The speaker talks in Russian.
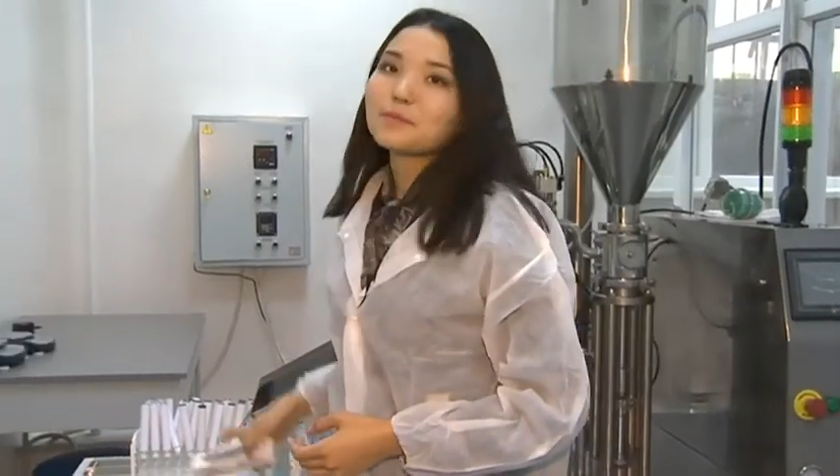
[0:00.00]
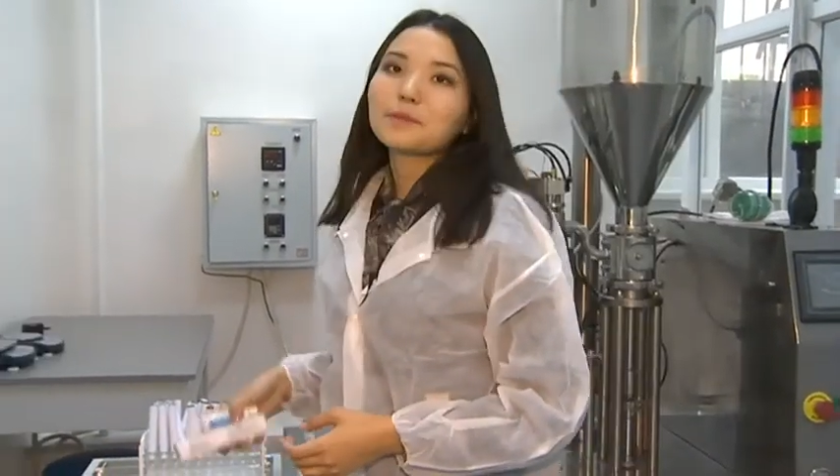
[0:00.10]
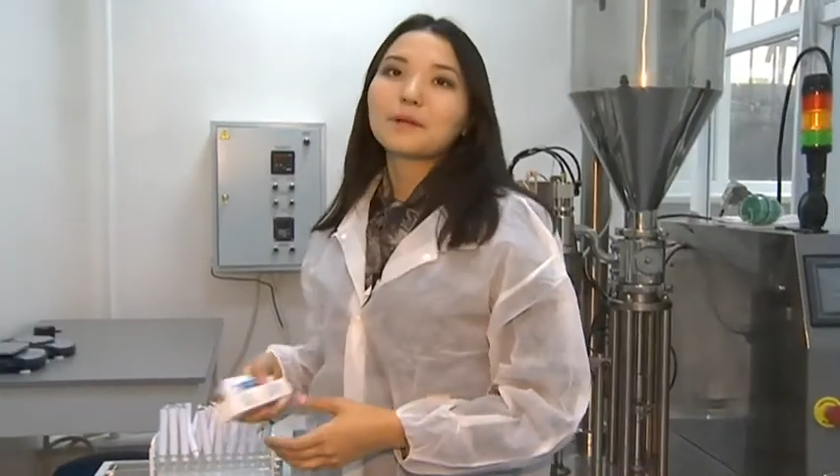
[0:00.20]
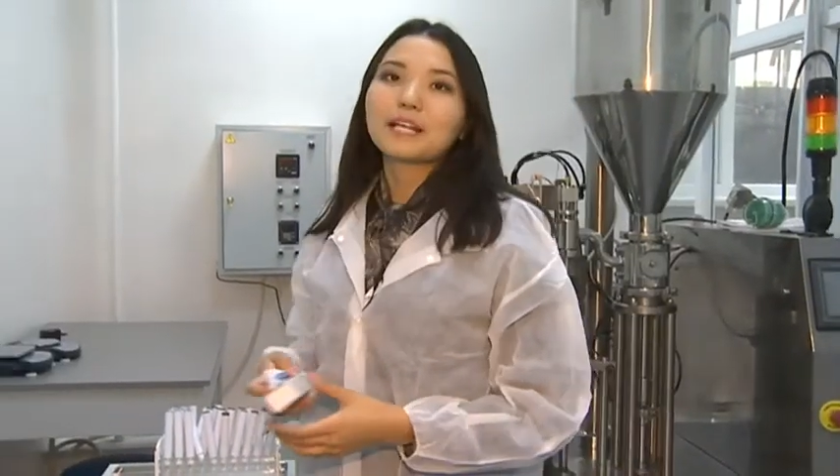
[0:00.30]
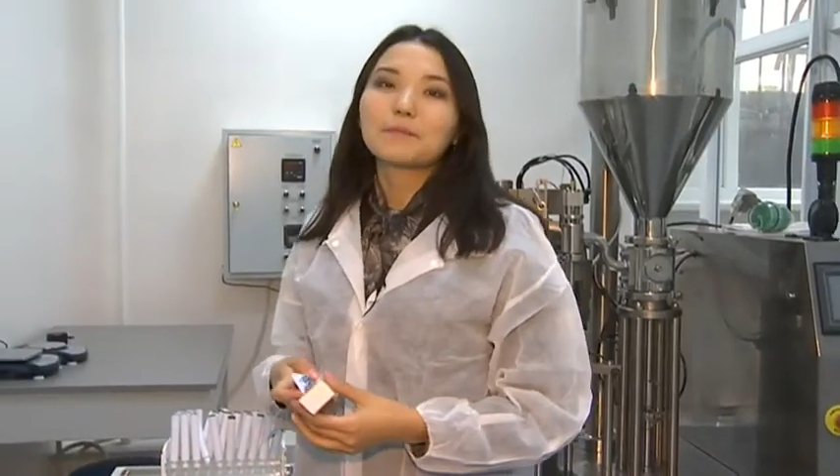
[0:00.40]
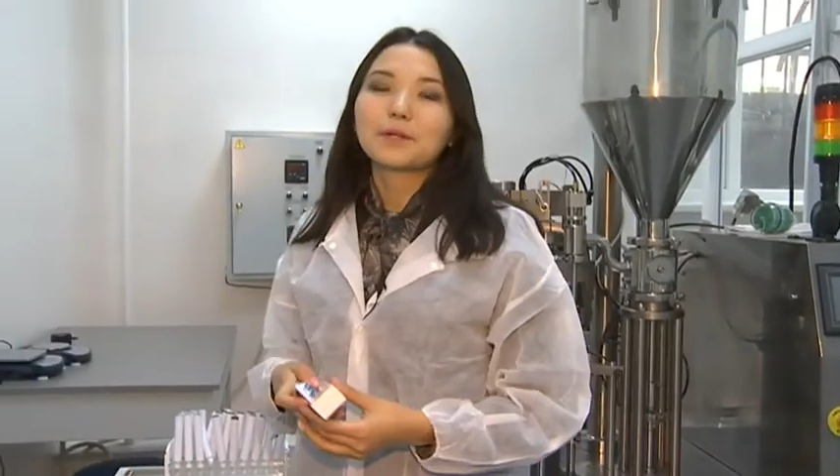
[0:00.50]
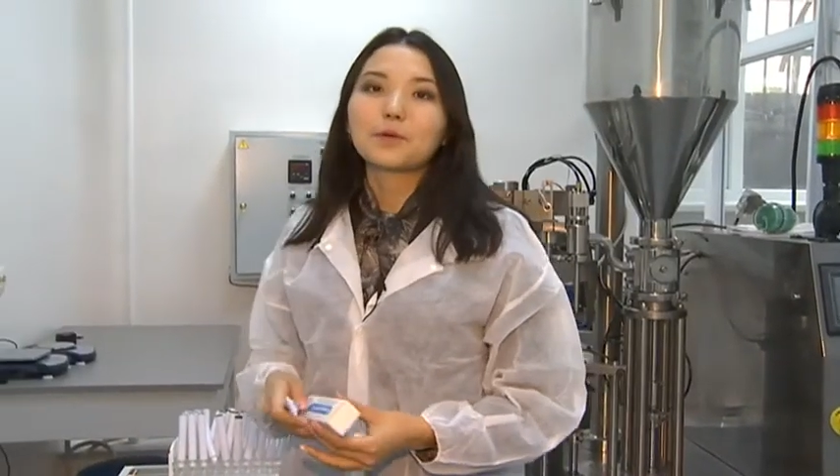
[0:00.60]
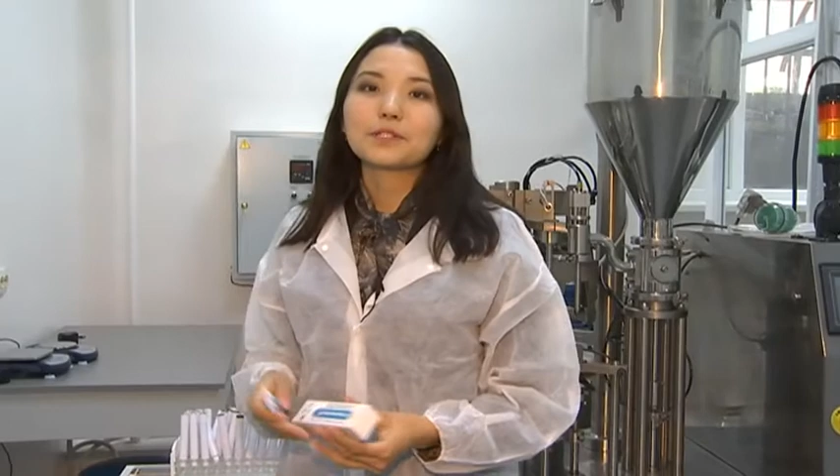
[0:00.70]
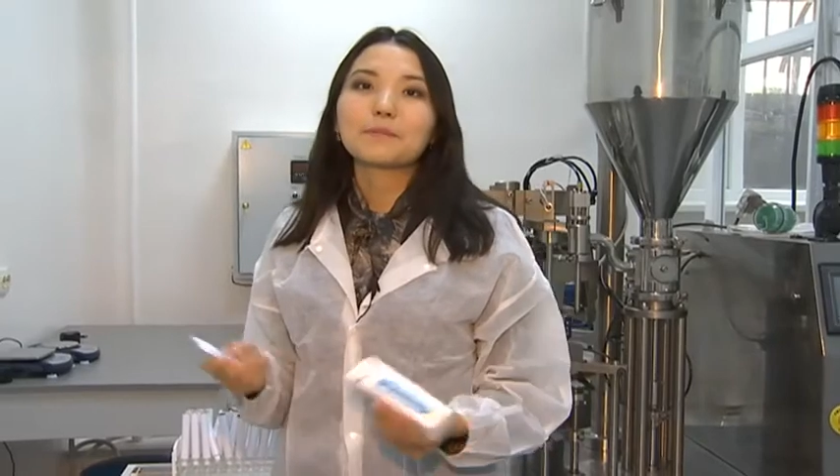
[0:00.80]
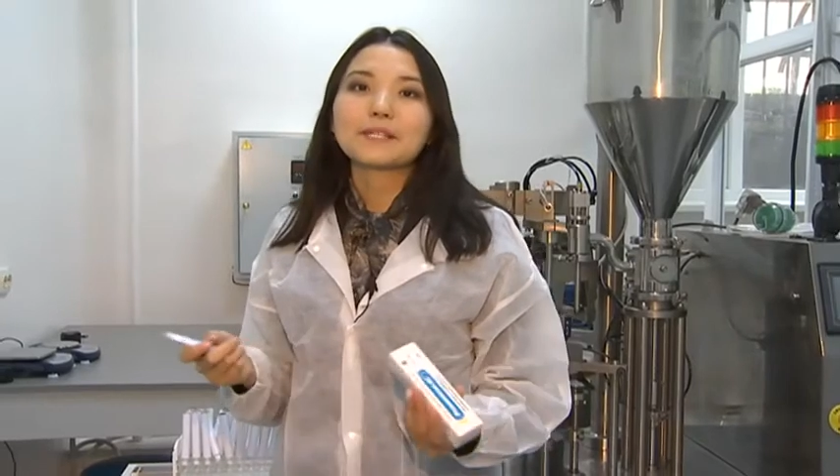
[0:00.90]
препарат проходит
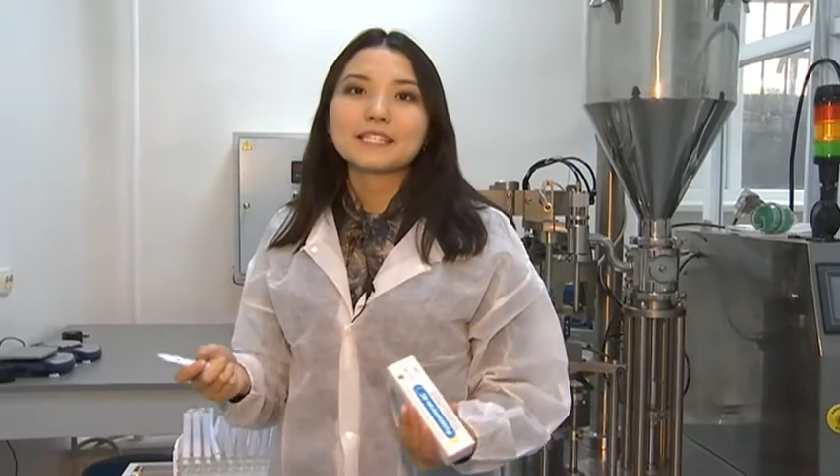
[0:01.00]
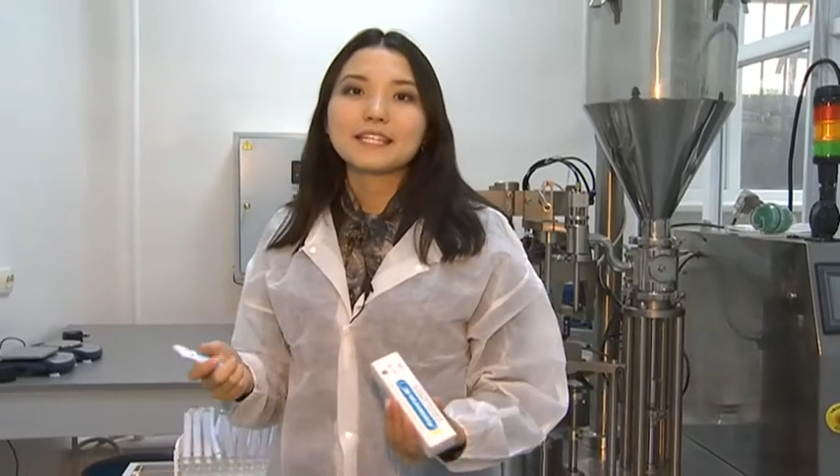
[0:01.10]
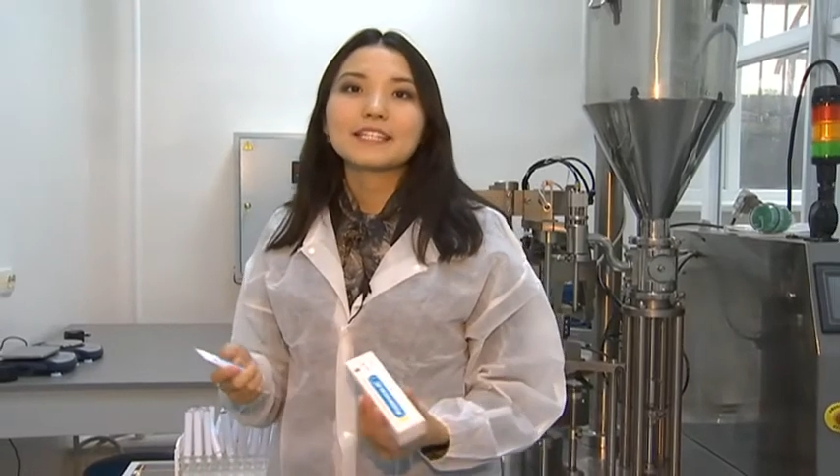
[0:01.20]
последний